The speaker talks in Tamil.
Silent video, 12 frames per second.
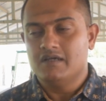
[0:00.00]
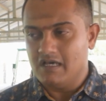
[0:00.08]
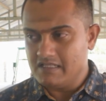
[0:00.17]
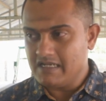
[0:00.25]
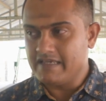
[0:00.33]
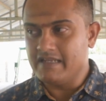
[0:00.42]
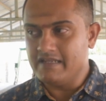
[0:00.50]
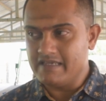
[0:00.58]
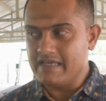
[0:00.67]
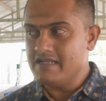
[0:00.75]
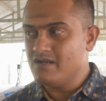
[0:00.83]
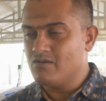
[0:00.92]
அதான் நான்
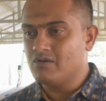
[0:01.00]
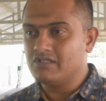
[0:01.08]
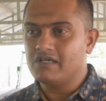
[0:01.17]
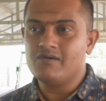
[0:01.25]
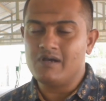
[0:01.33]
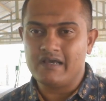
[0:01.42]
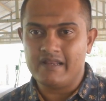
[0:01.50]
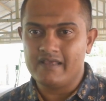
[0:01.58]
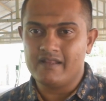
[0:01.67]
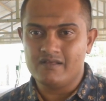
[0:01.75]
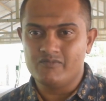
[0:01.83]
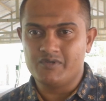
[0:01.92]
நீங்கள் என்ன நோக்கத்துக்காக
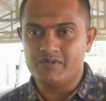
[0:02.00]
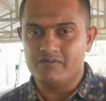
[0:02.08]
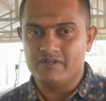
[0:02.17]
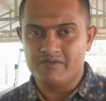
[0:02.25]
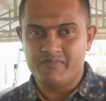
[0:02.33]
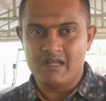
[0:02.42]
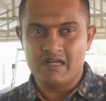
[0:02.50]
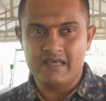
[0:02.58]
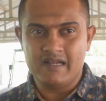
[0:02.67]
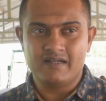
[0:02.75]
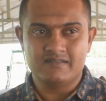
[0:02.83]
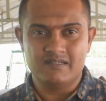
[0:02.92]
வாங்குறீங்கிறதா முக்கியம் நீங்கள் பாலை
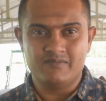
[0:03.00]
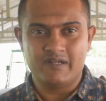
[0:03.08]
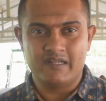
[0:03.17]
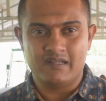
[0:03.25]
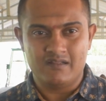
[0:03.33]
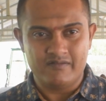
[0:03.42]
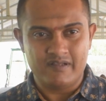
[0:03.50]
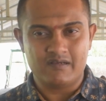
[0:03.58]
டைரெக்டாக சேல் பண்ணுறீங்களா அதை